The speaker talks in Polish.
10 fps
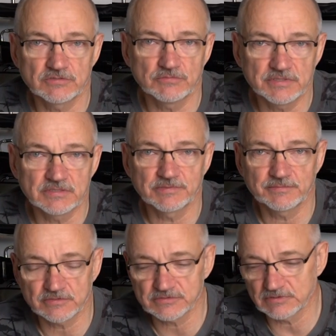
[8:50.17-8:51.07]
Gumy po
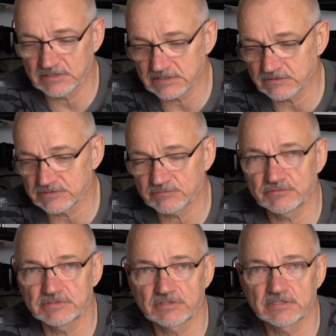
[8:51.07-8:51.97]
prostu dlatego, że
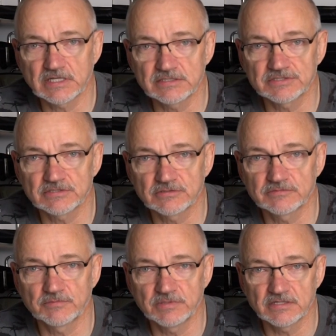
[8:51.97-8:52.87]
były trochę tańsze od
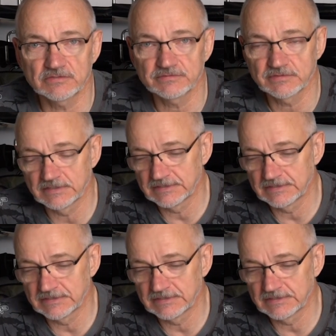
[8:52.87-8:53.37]
woblerów.